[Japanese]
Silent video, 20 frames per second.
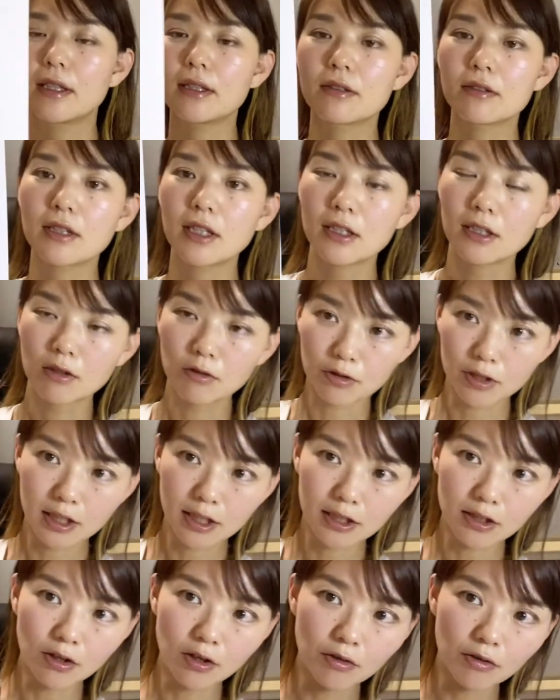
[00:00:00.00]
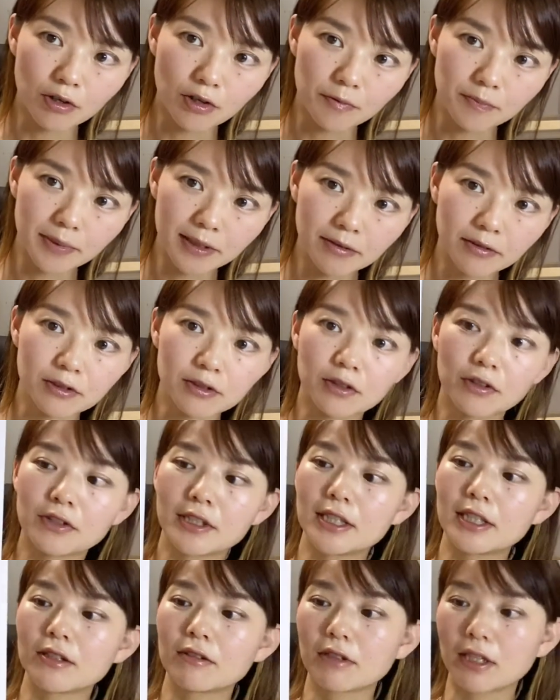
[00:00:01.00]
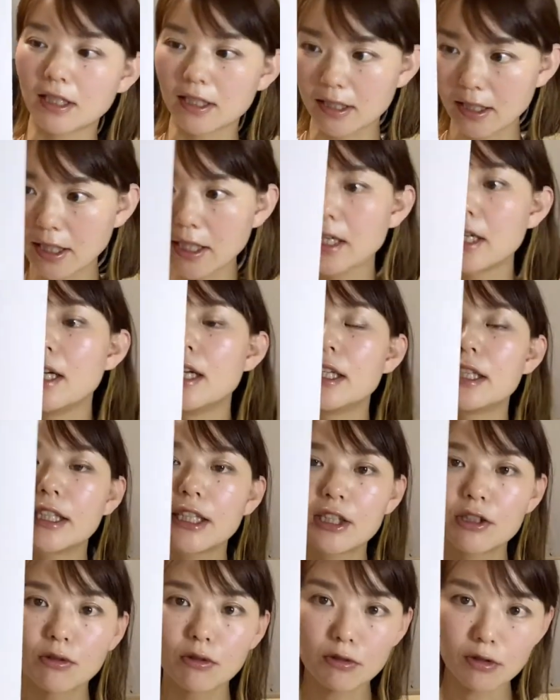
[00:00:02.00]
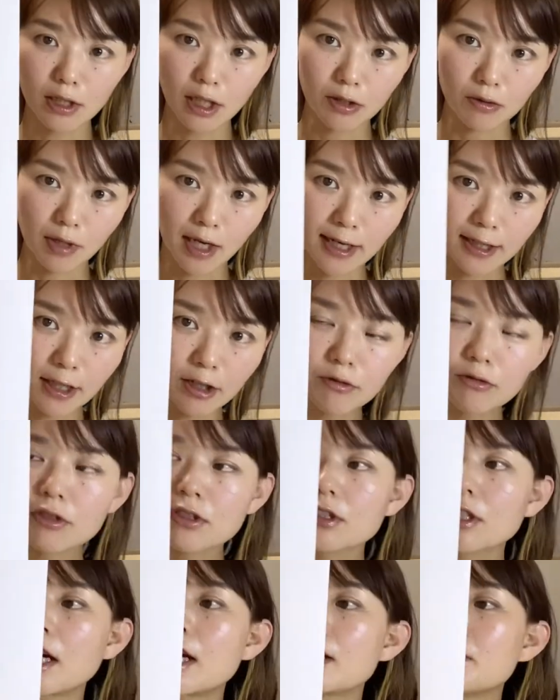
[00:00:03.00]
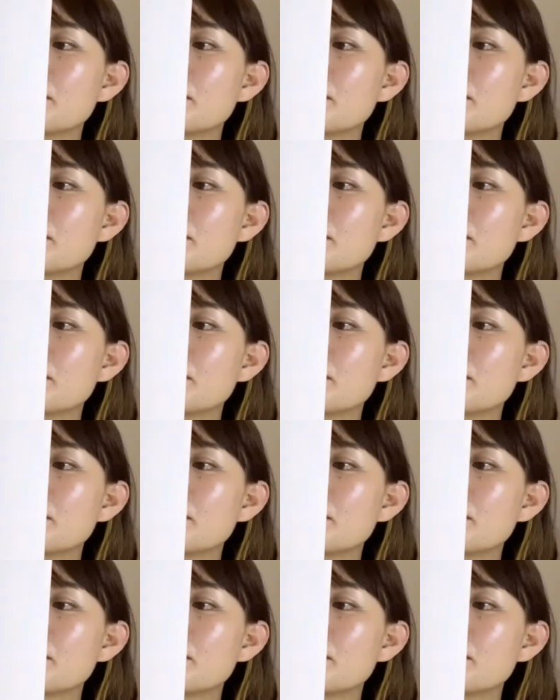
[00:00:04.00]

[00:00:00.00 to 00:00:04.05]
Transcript: すね。で、こちらの方をコピーを用意してください。で、一つアナウンスがあり